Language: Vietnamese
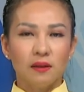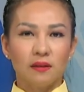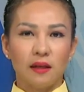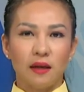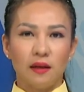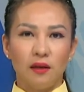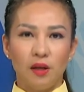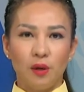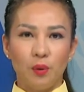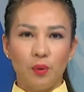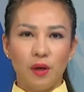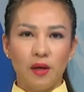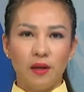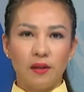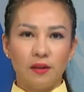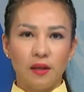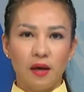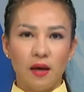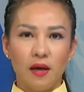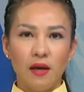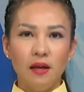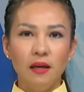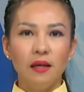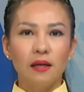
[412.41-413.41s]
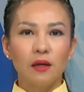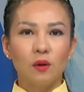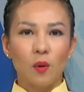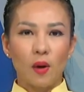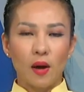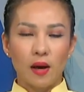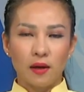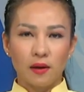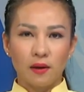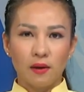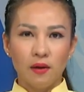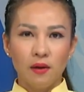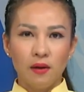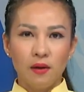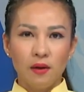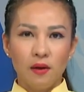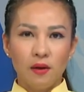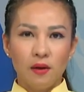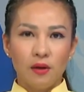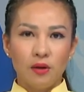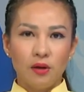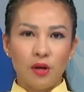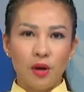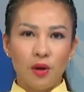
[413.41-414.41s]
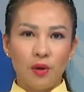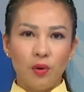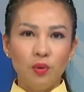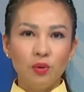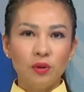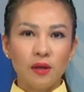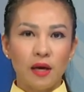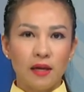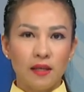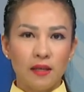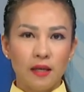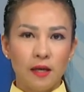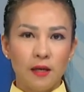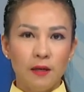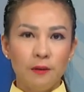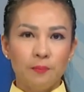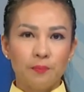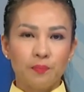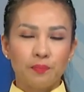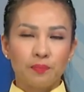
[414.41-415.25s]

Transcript: tài liệu y tế liên quan nếu thai nhi.